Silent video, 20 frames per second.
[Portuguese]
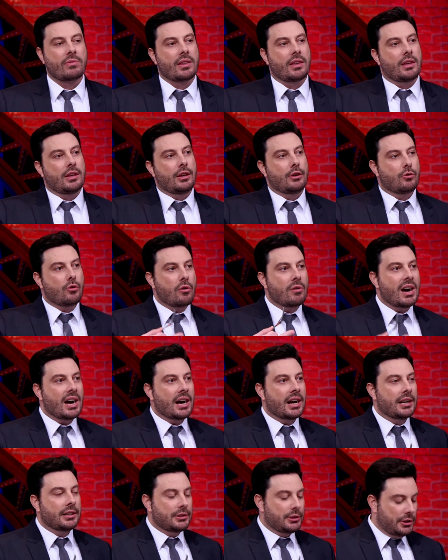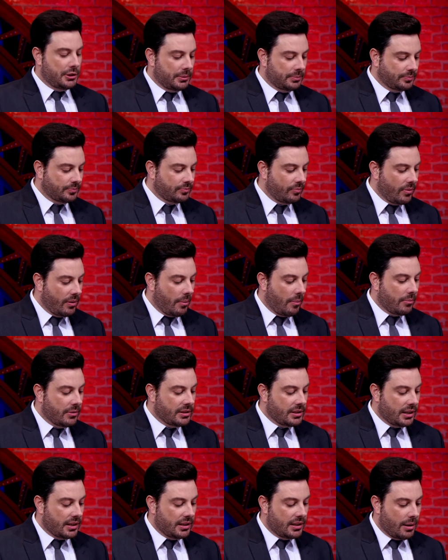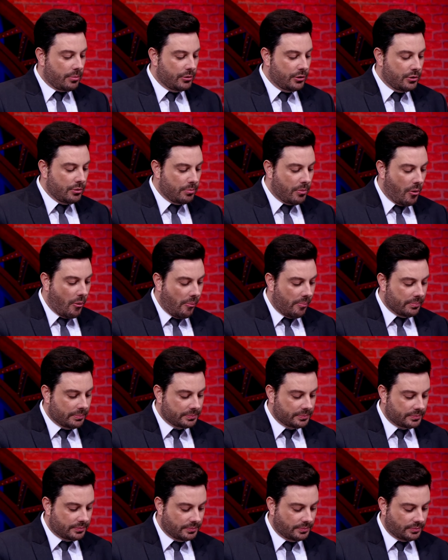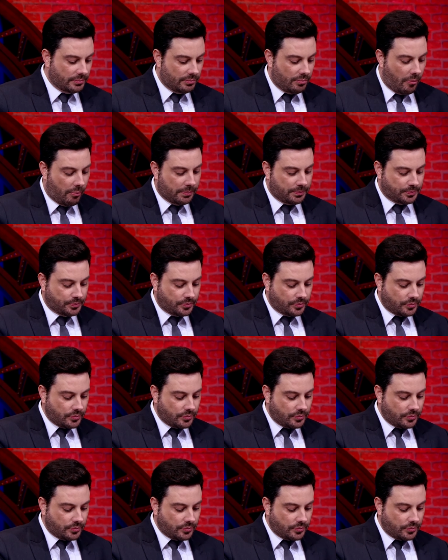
e com a arte. Esse aqui tá muito bom. Não tem leite